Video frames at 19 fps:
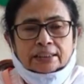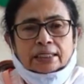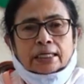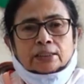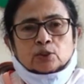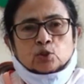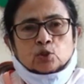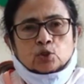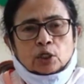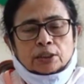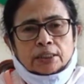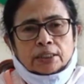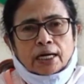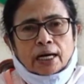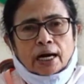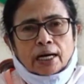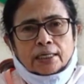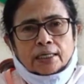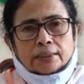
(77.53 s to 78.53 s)
যাদের
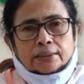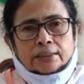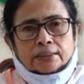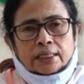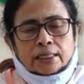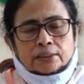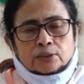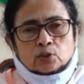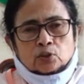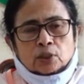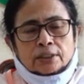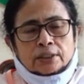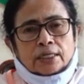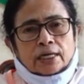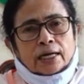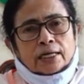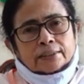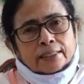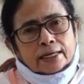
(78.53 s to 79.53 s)
স্বাস্থ্যসাথী কার্ড আছে
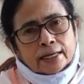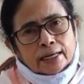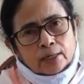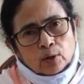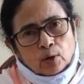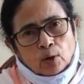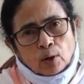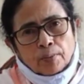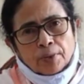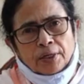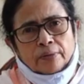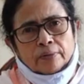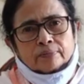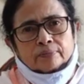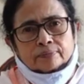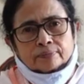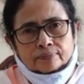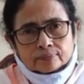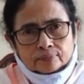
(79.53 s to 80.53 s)
স্বাস্থ্যসাথী কার্ড দেখালেও
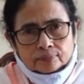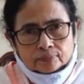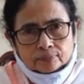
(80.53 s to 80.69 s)
হবে